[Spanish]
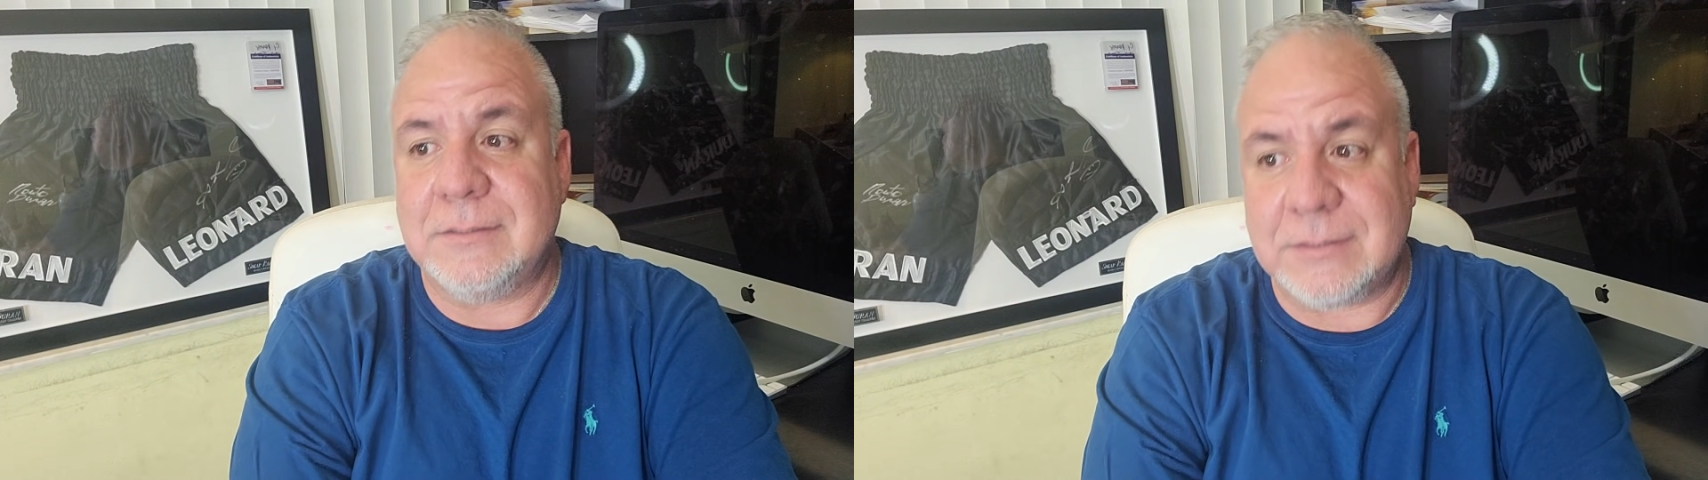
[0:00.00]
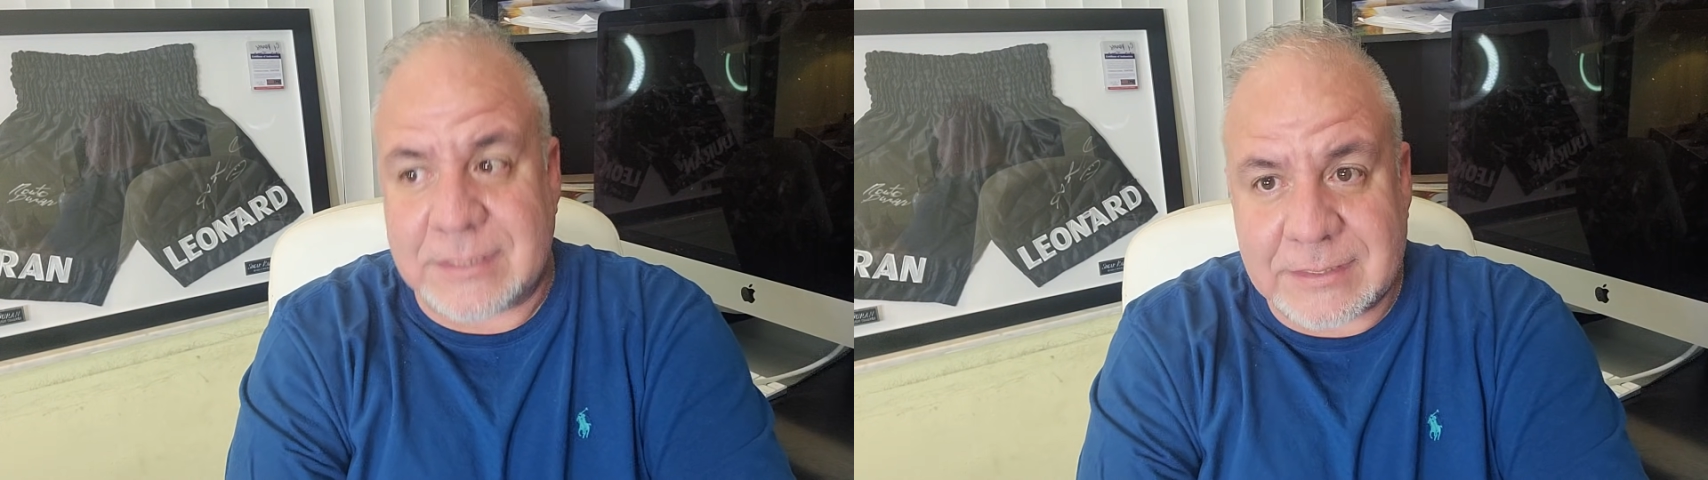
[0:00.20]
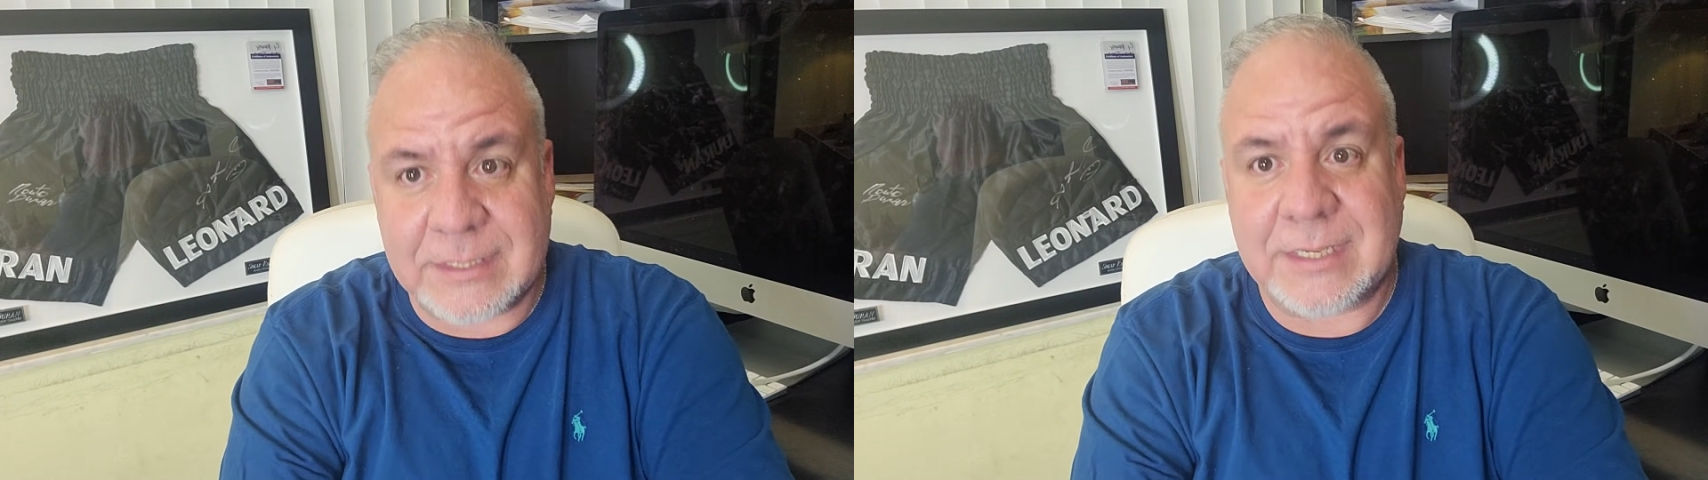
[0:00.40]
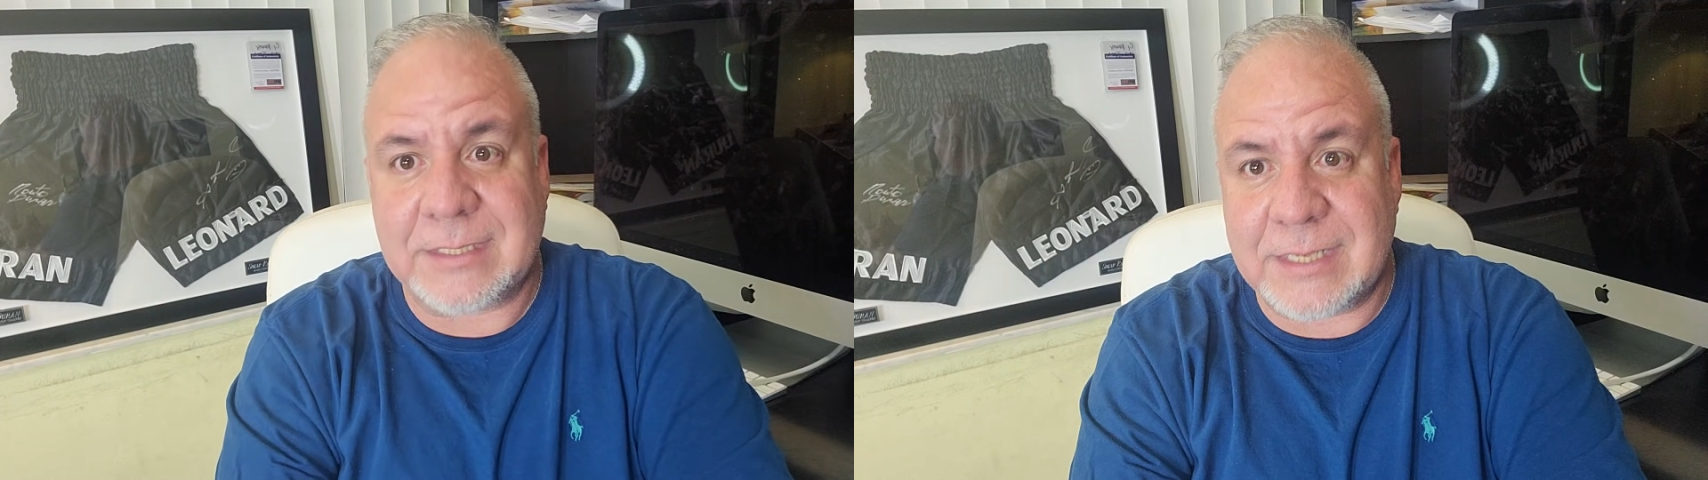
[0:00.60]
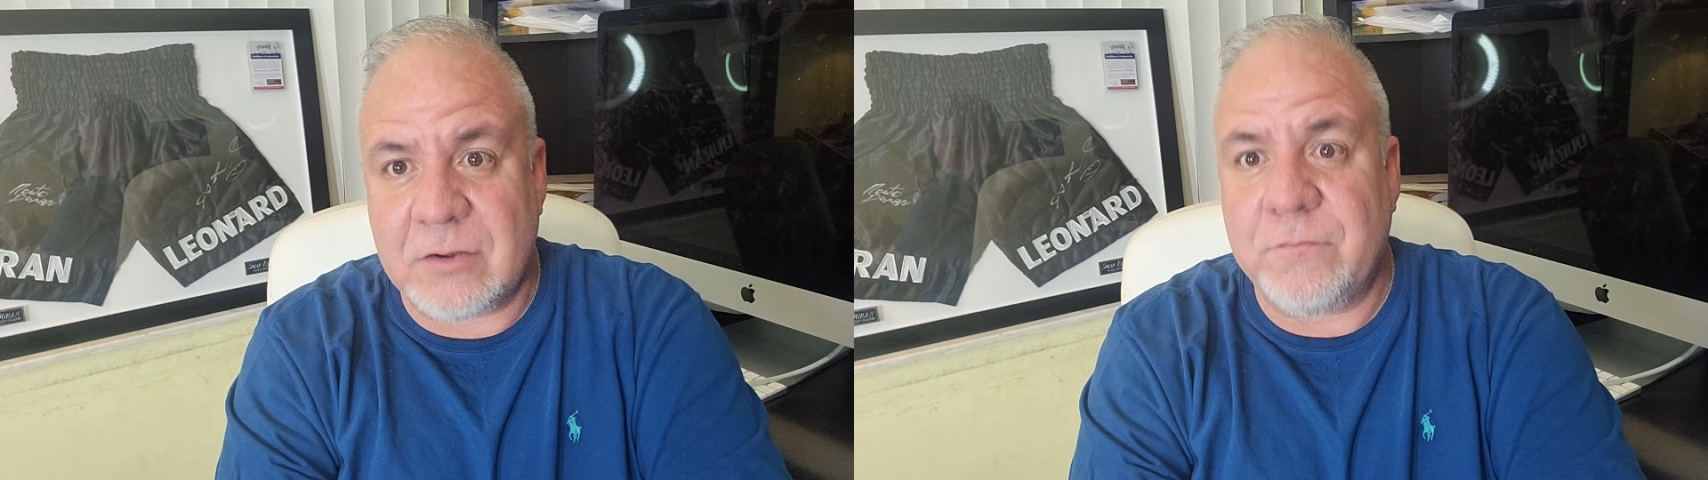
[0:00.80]
dicen que
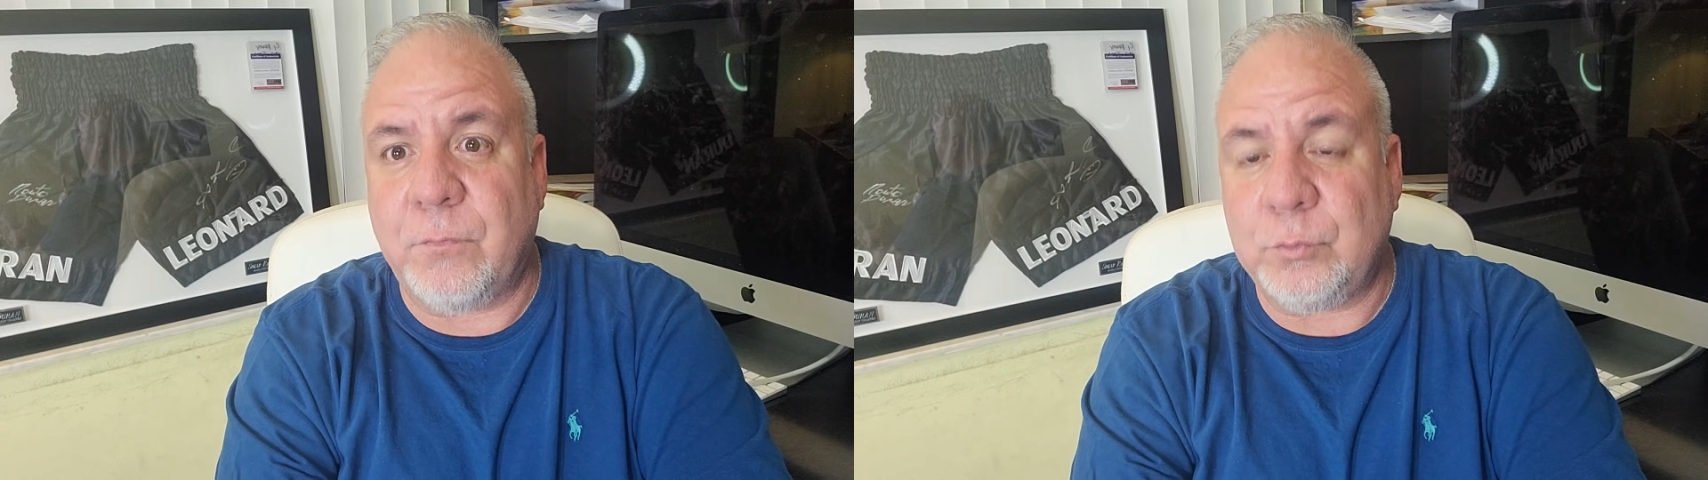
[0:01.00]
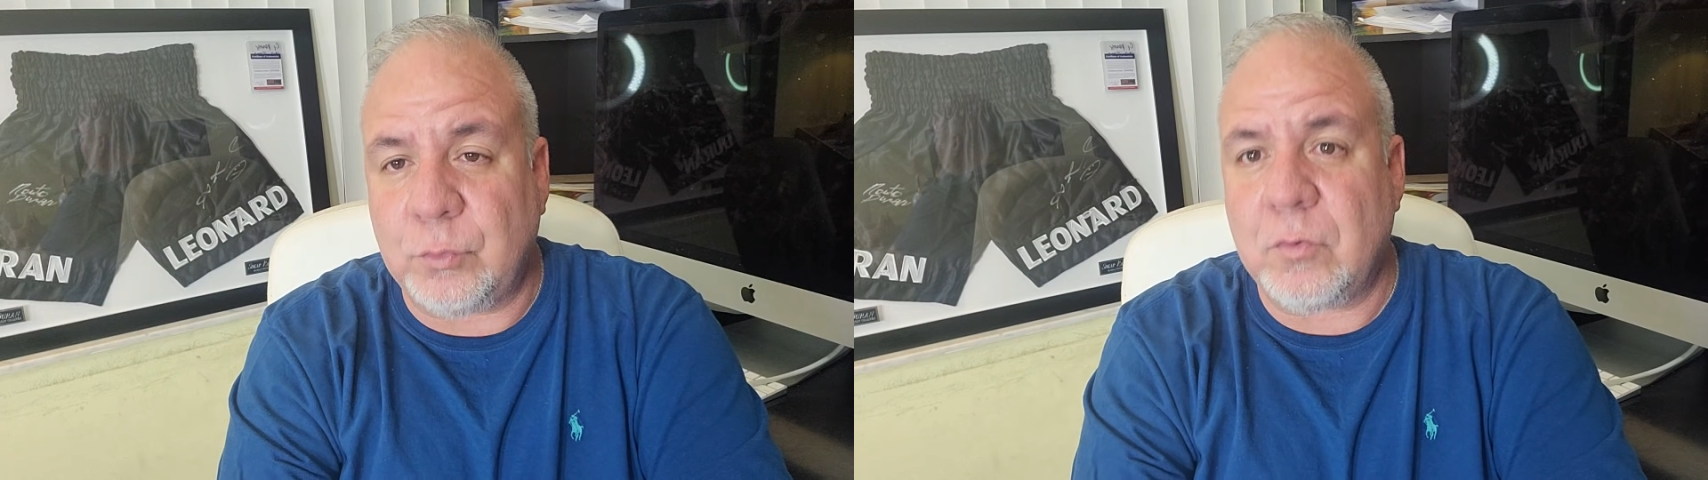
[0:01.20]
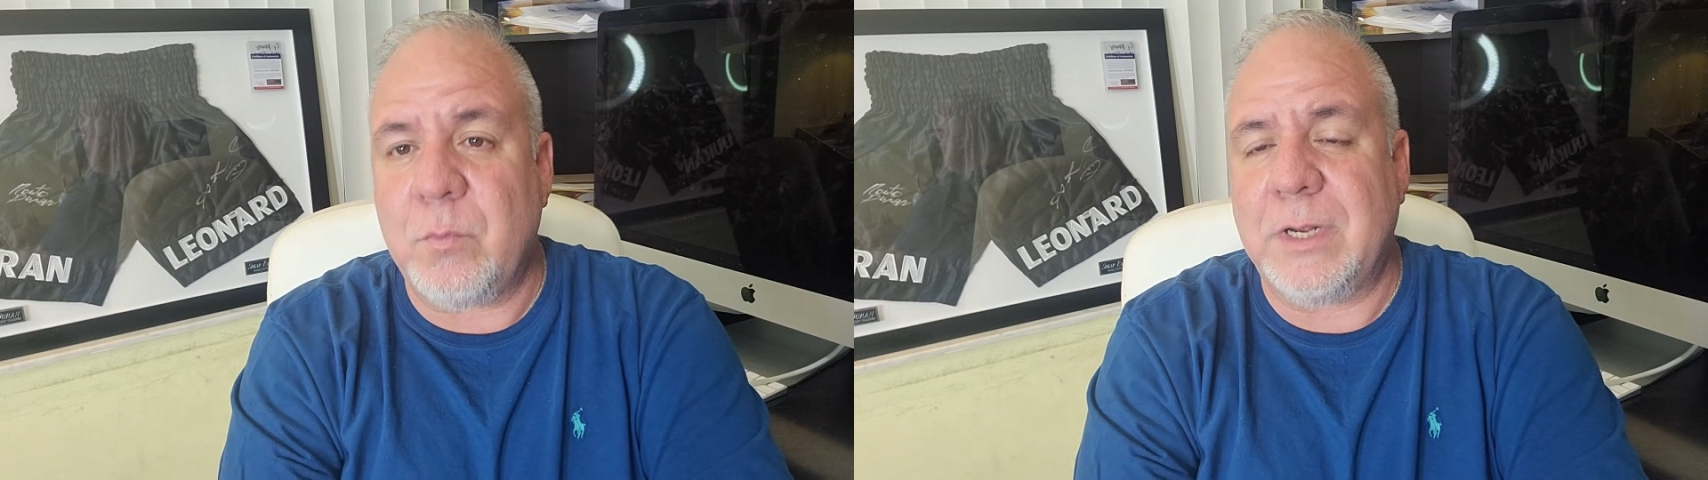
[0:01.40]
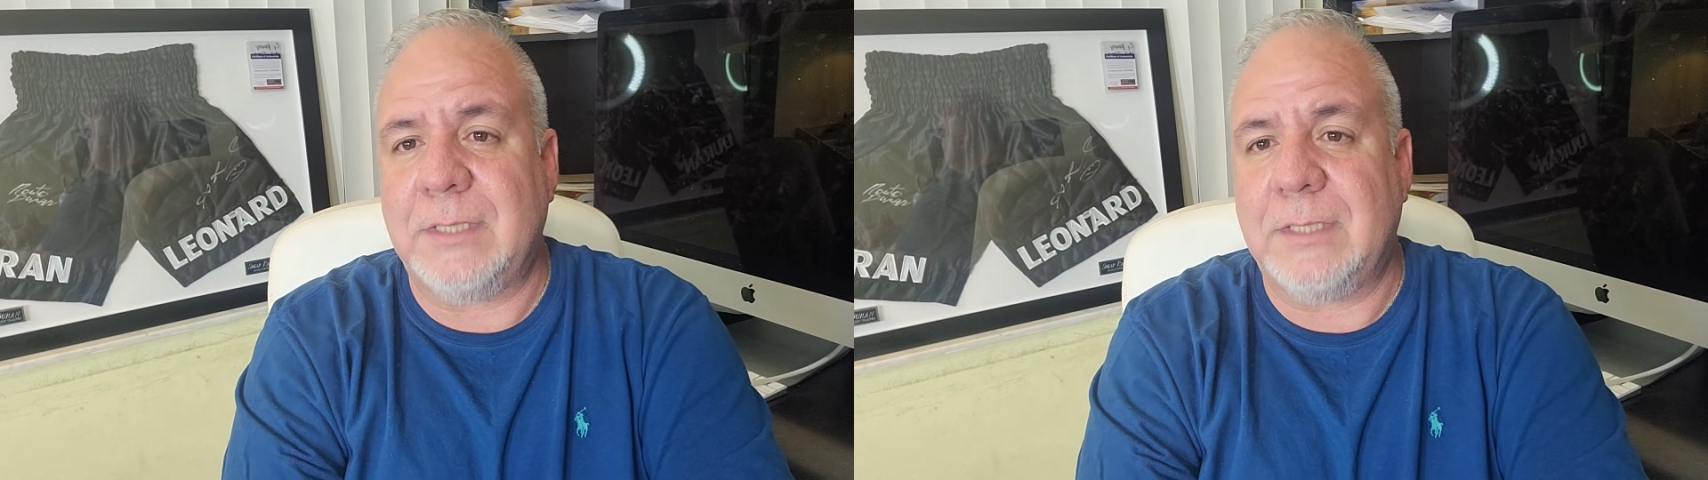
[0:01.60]
tiene un futuro muy